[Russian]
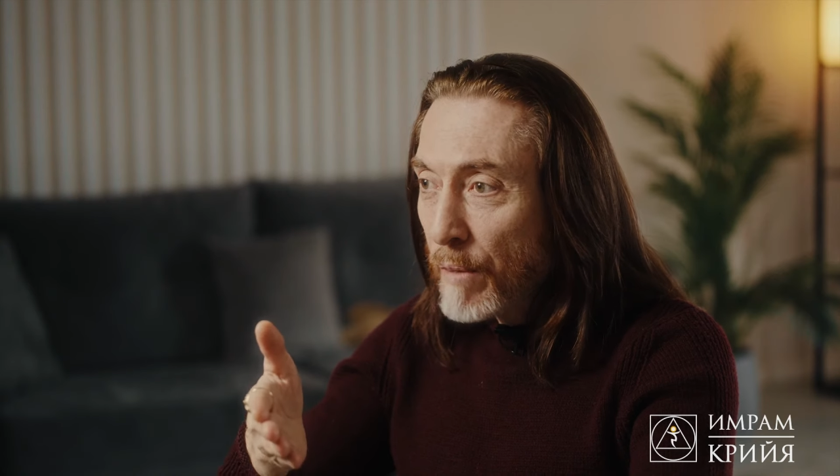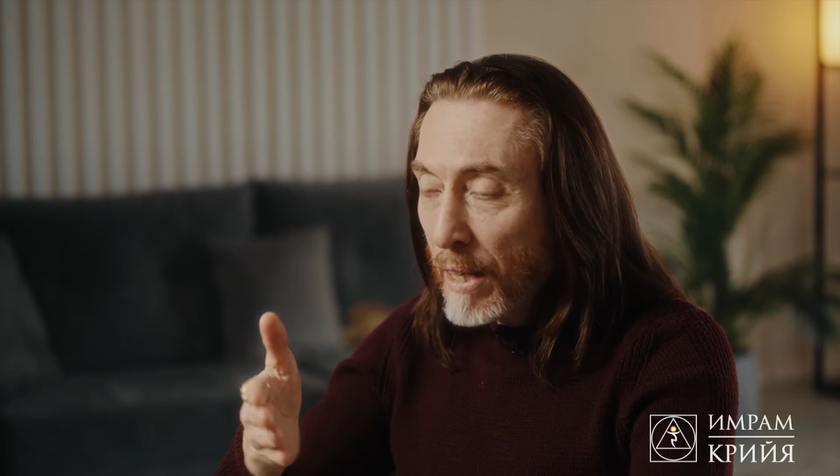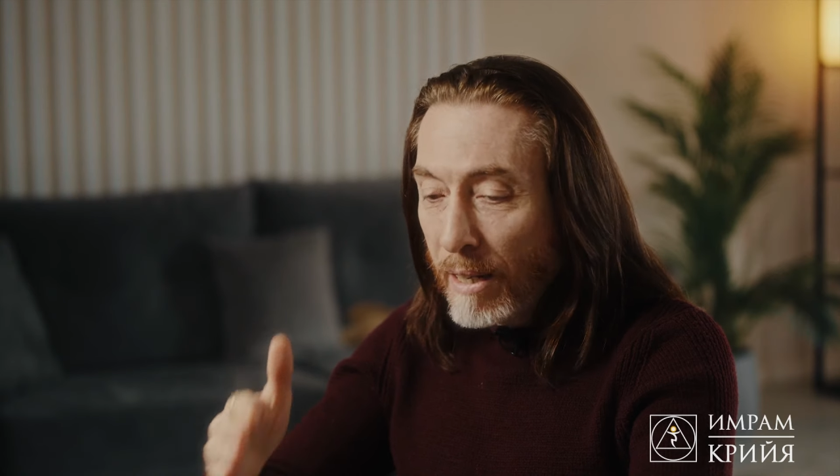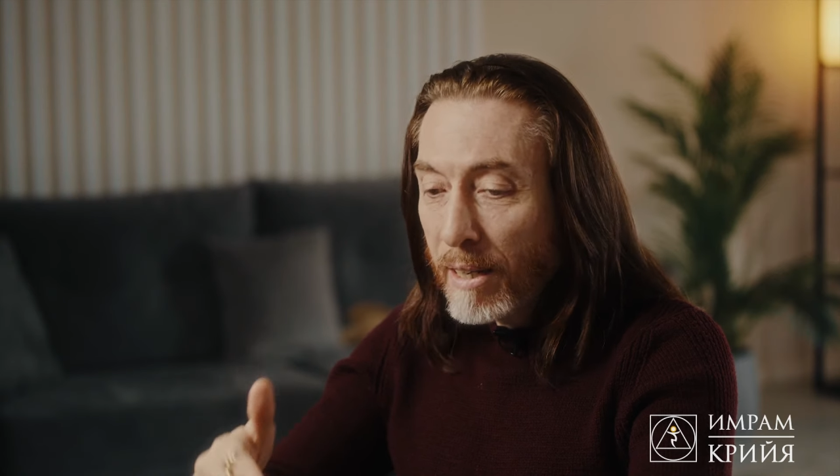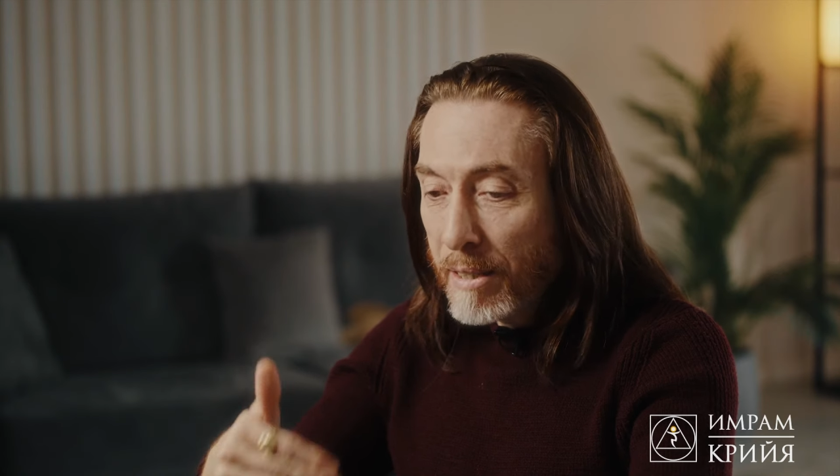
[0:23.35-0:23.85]

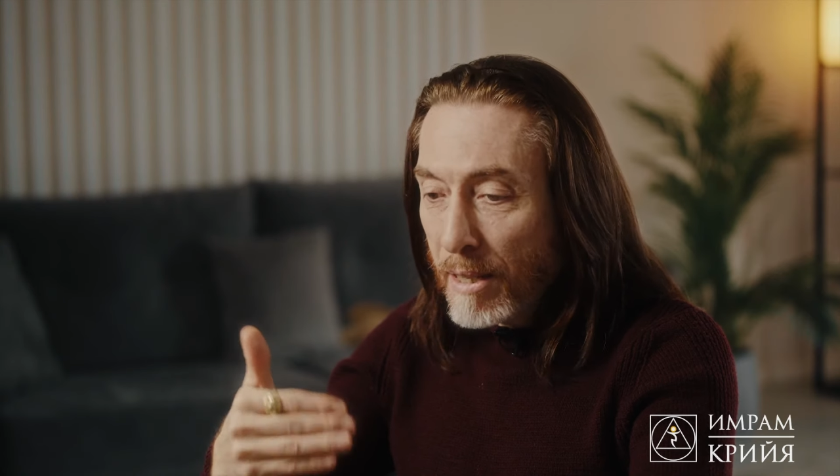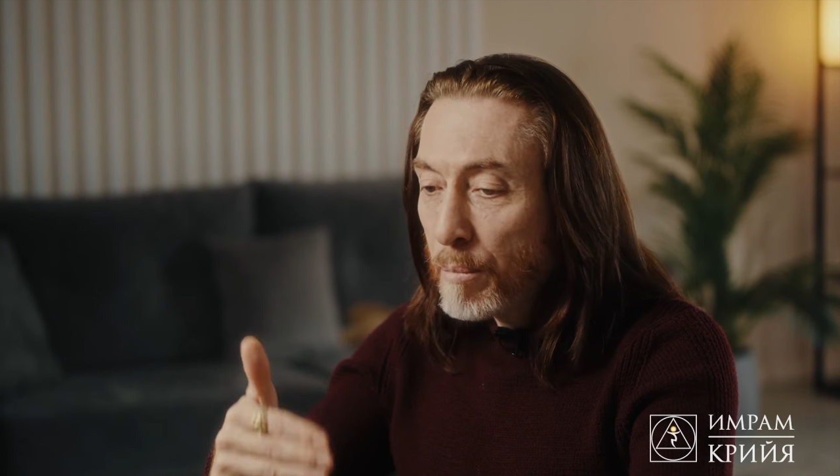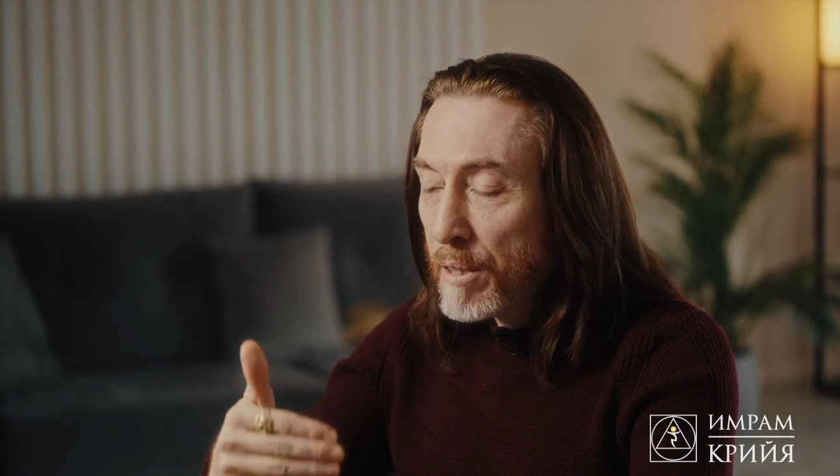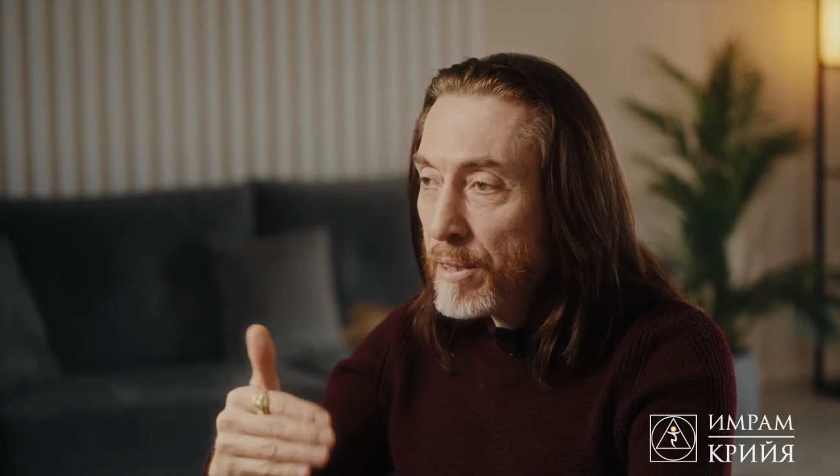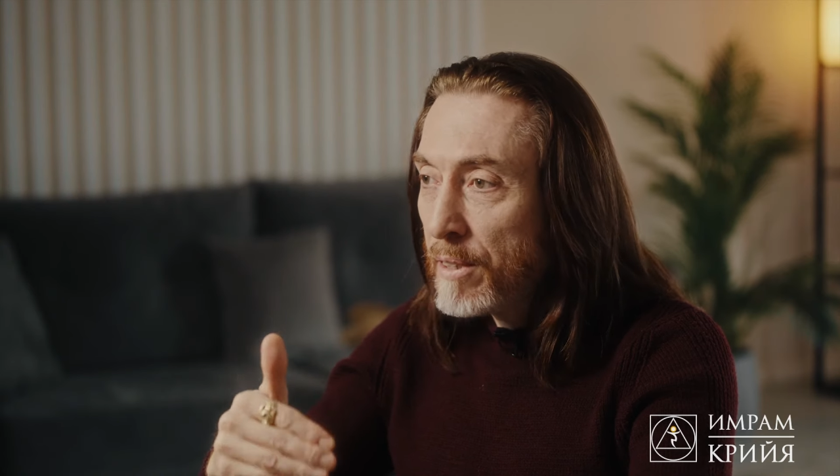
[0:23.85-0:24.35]
или хотя
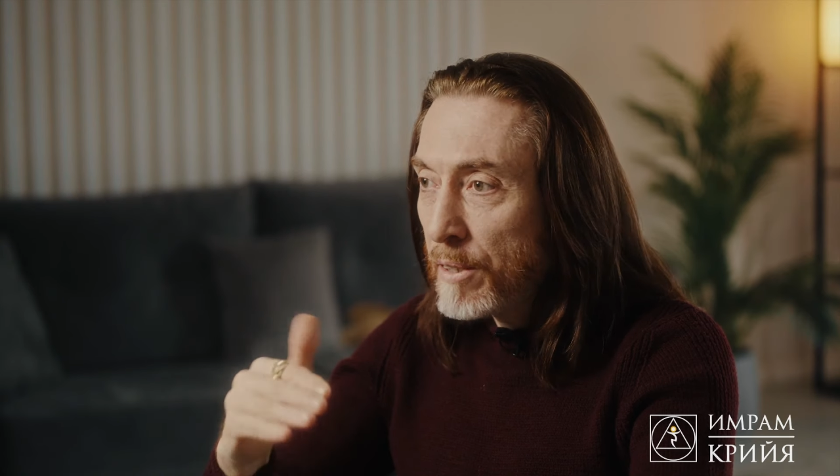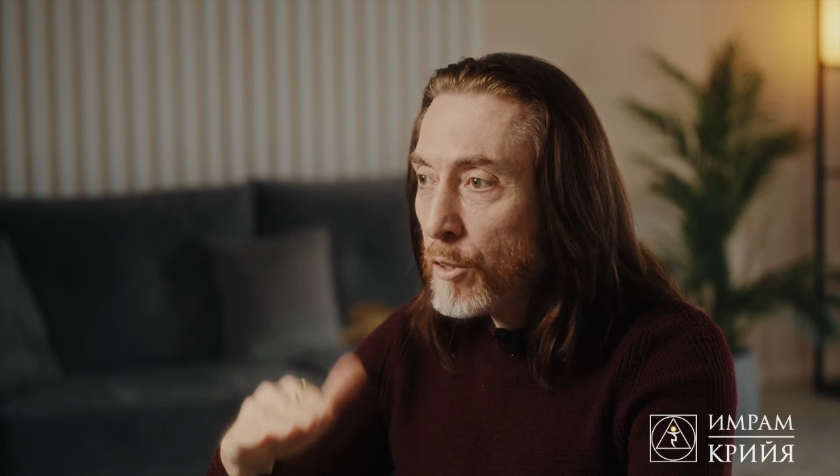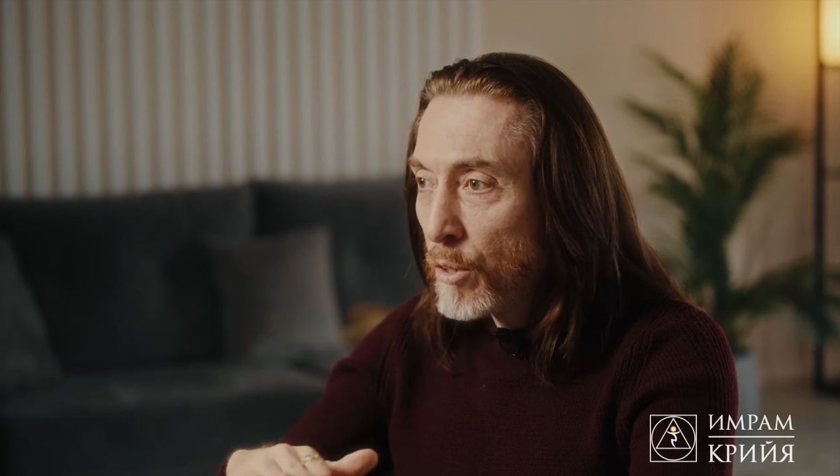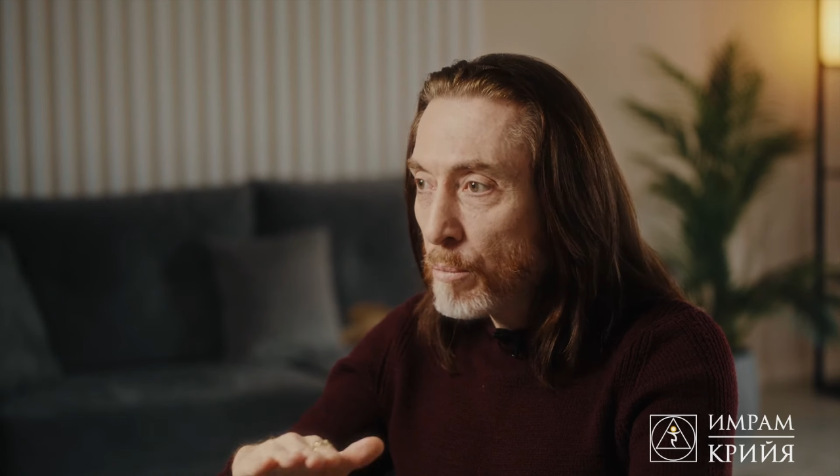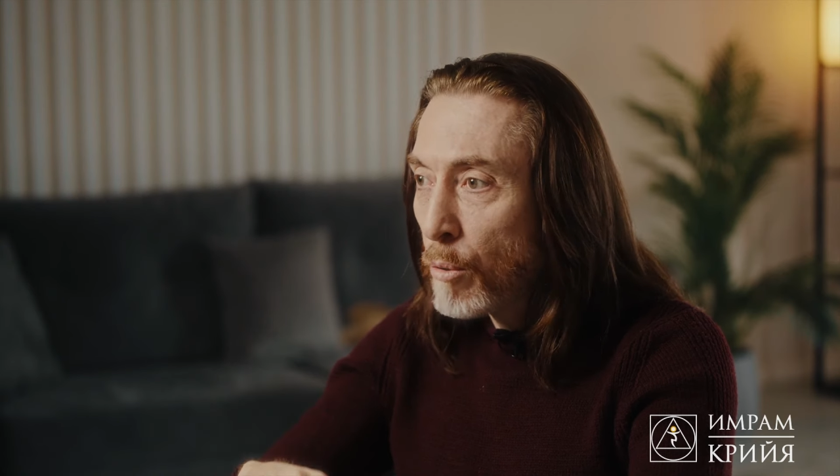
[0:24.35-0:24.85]
бы
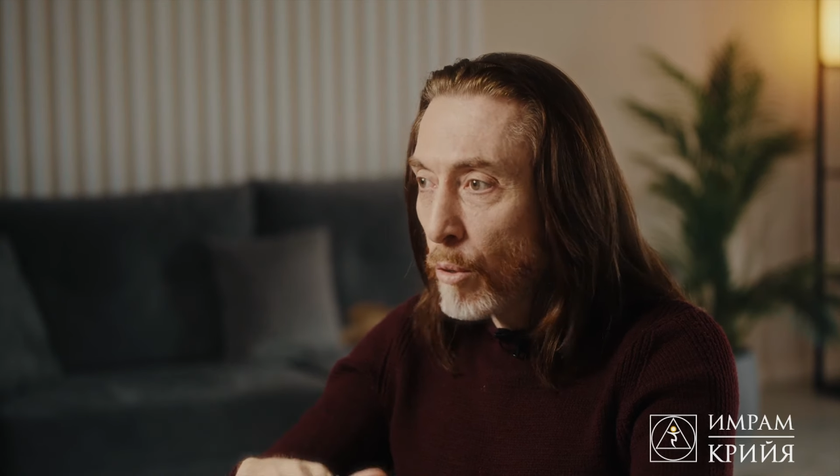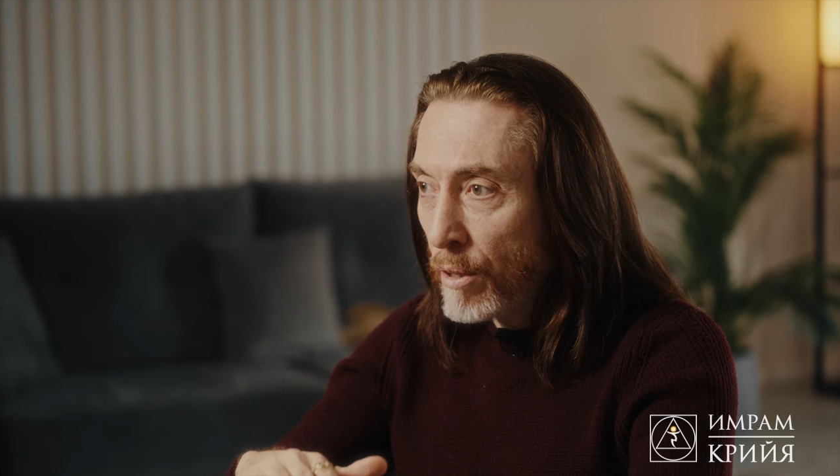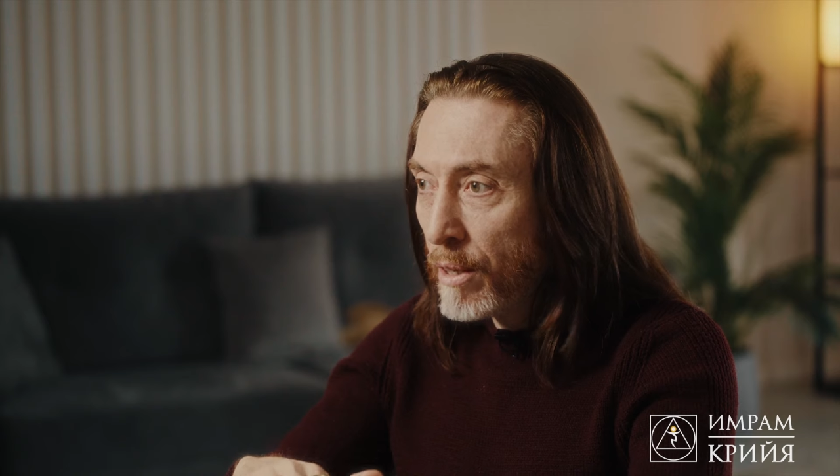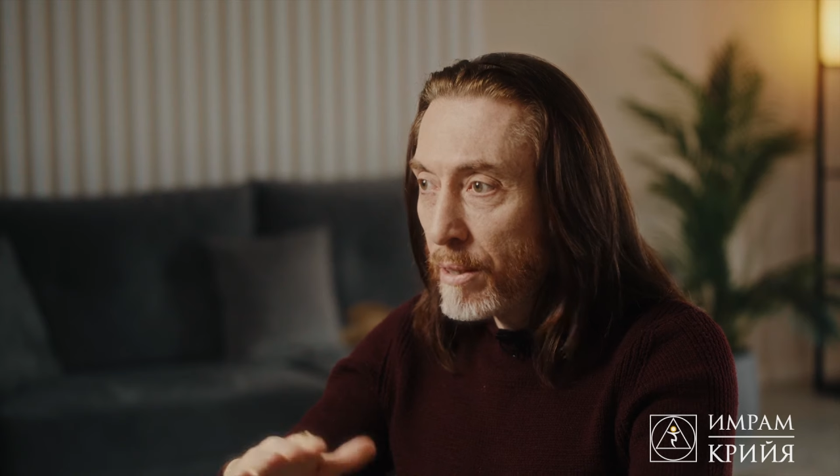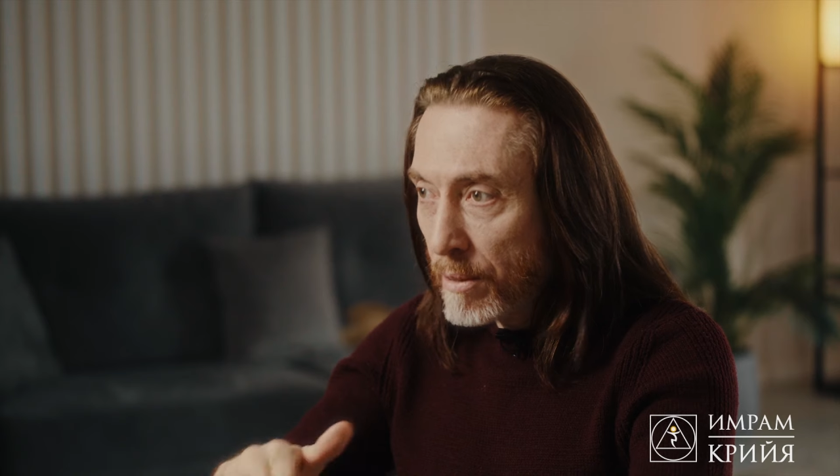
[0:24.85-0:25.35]
снизить боль, да,